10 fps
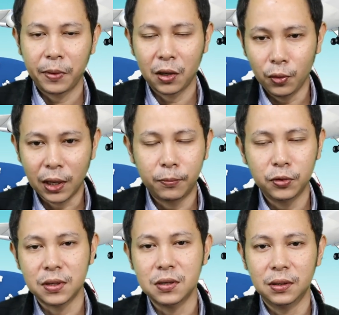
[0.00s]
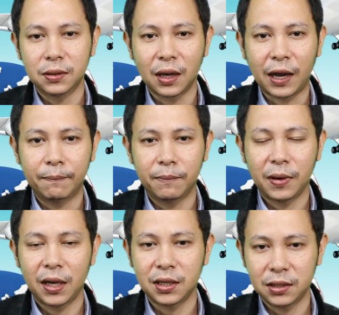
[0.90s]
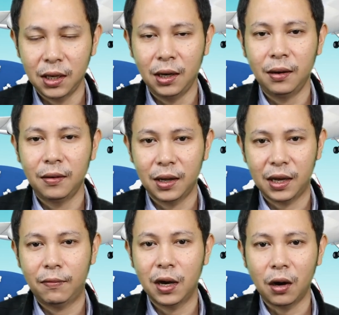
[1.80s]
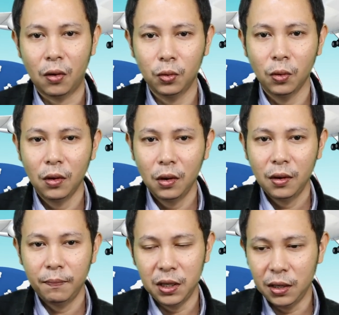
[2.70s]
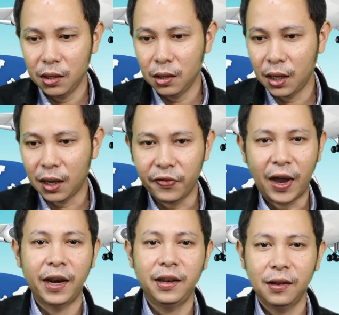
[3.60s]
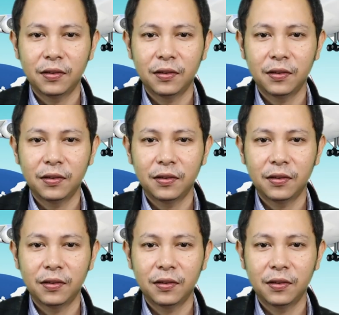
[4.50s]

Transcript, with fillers: ไปคุยกับผู้ซื้อนะครับให้ชัดเจนนะครับว่าเขามีเอกสาร